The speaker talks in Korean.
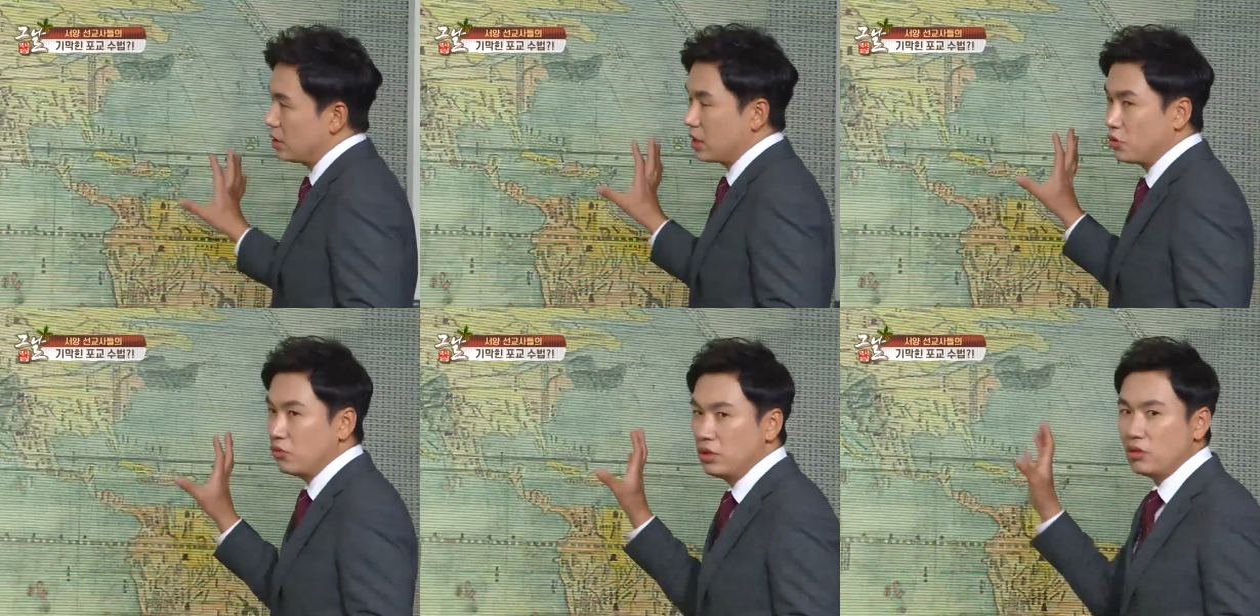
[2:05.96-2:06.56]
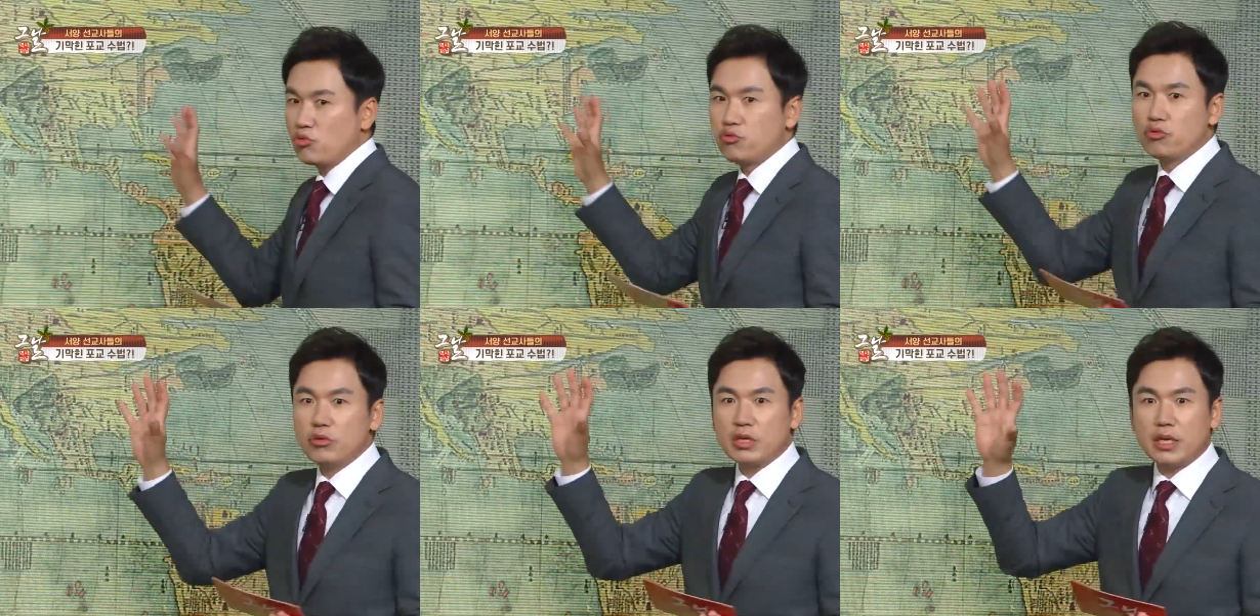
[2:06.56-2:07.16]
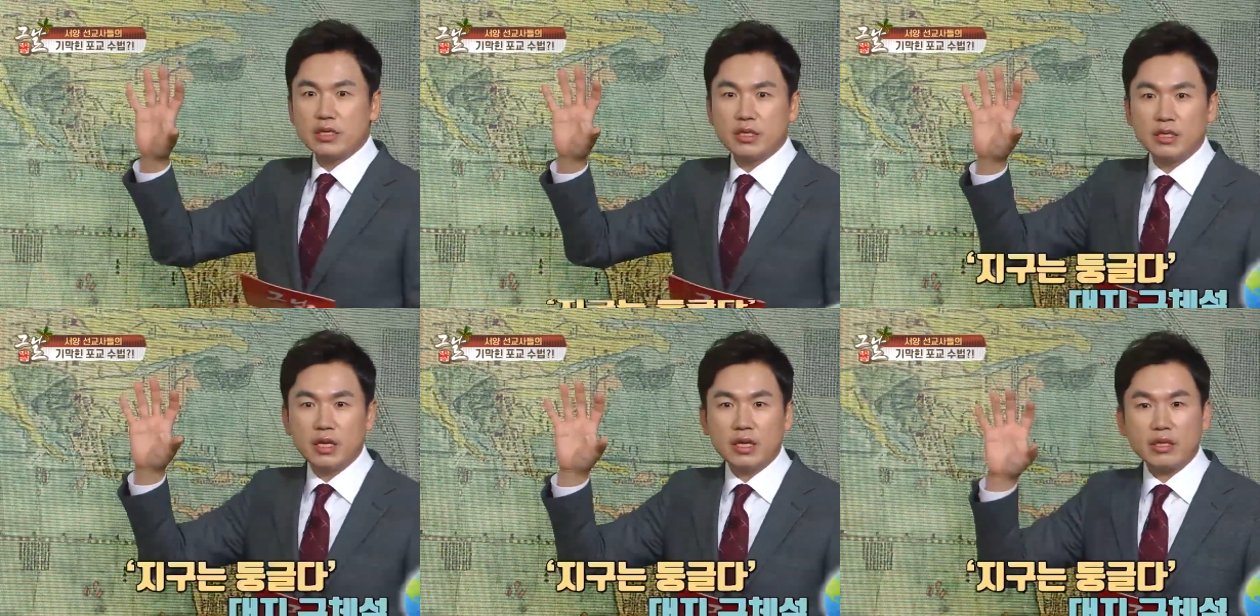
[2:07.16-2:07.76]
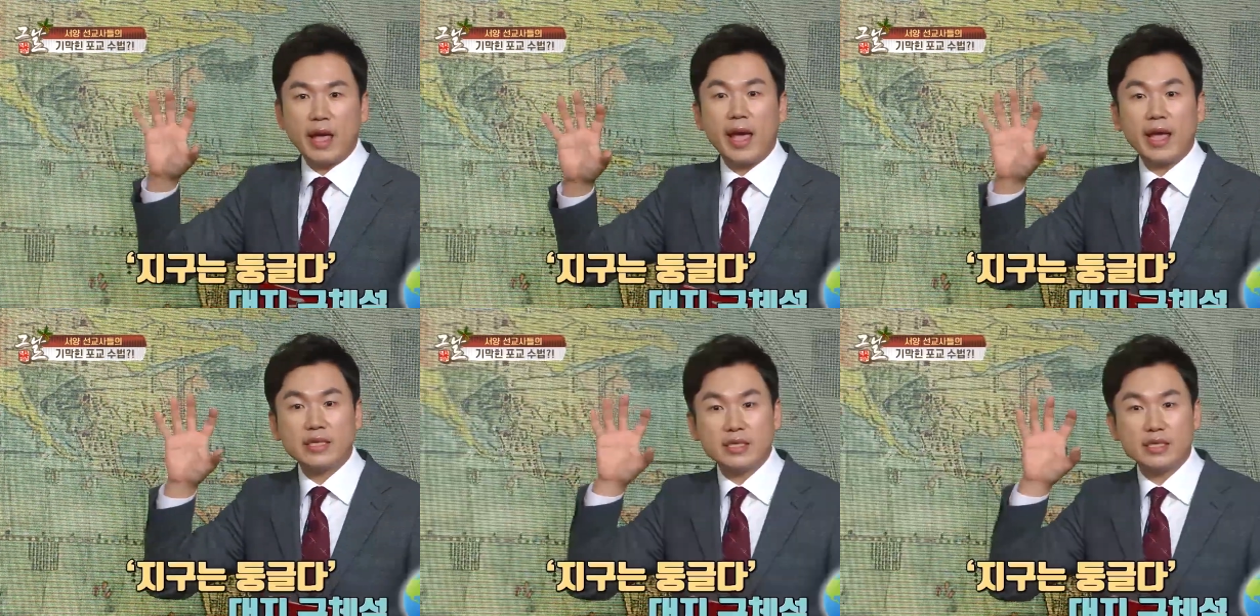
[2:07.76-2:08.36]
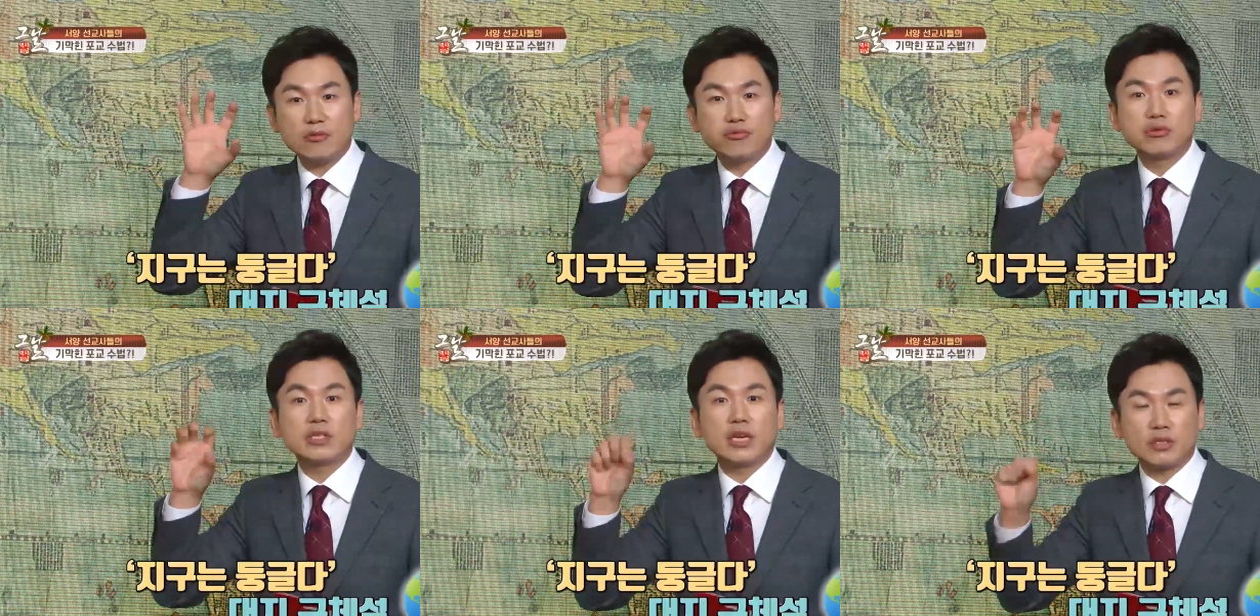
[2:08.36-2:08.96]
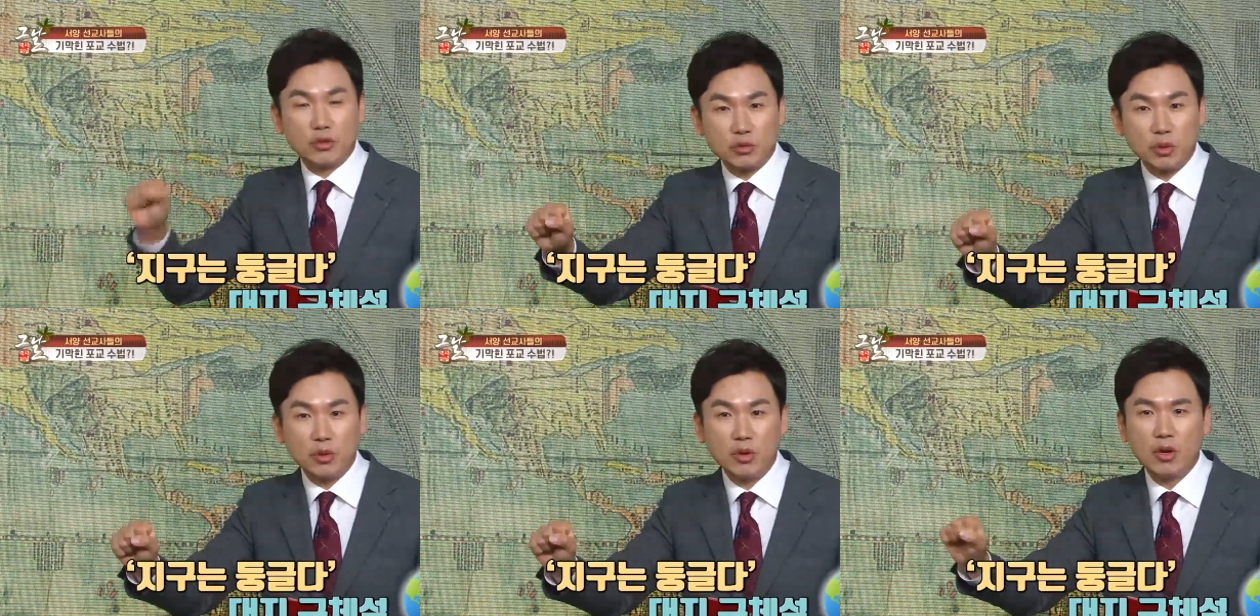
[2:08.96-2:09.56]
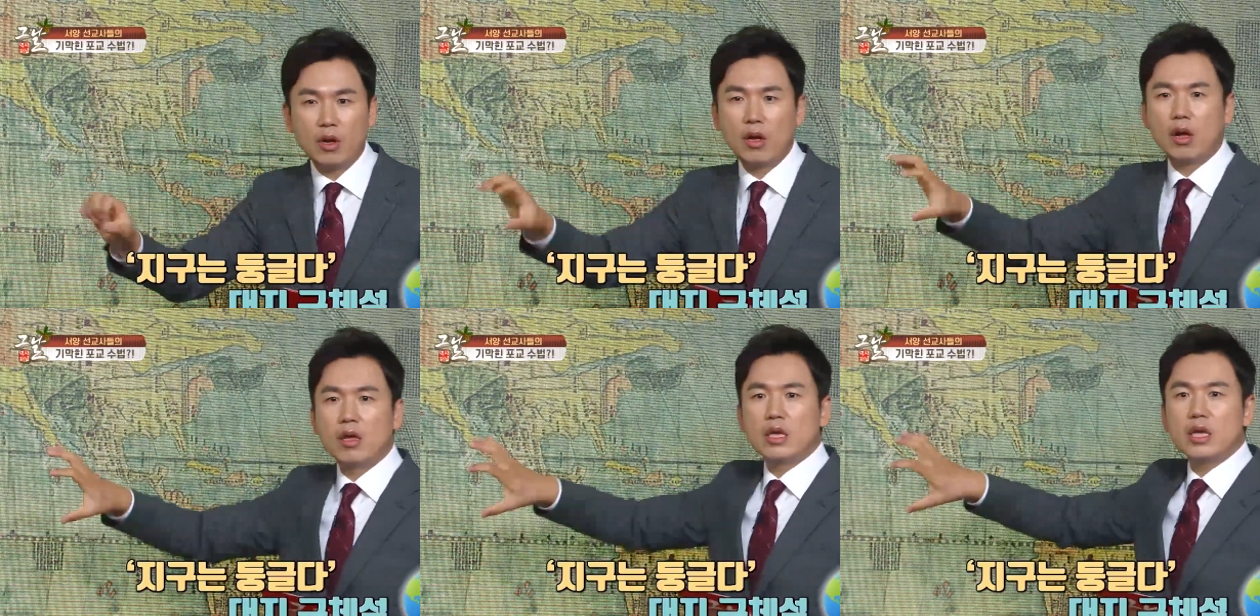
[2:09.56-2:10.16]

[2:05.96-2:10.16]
지구는 둥글다는 대지 부채설도 음.